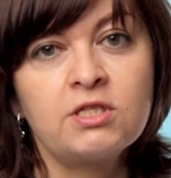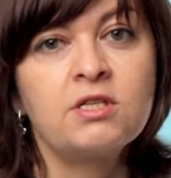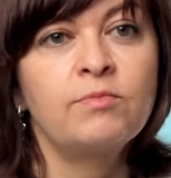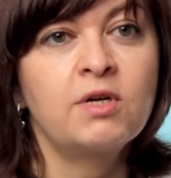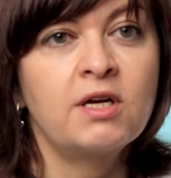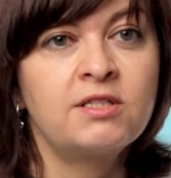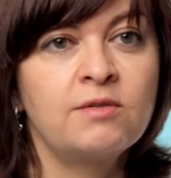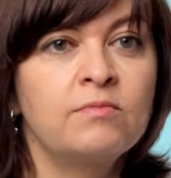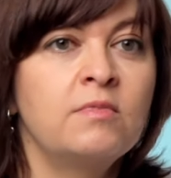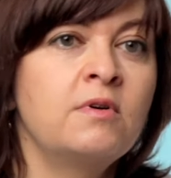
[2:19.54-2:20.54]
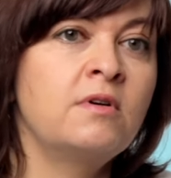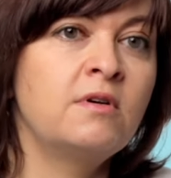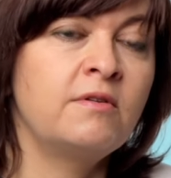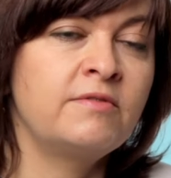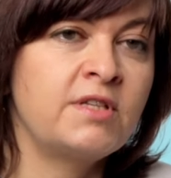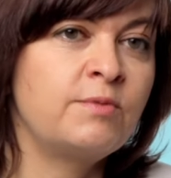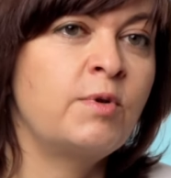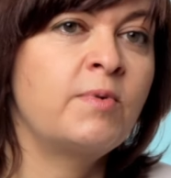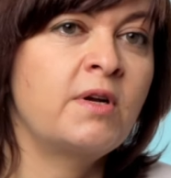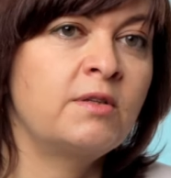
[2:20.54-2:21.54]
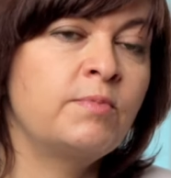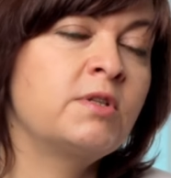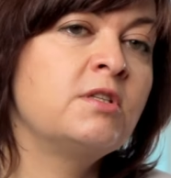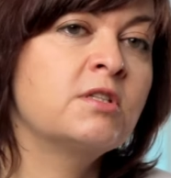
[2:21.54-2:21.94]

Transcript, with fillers: если мы хотим э, взять препарат, например,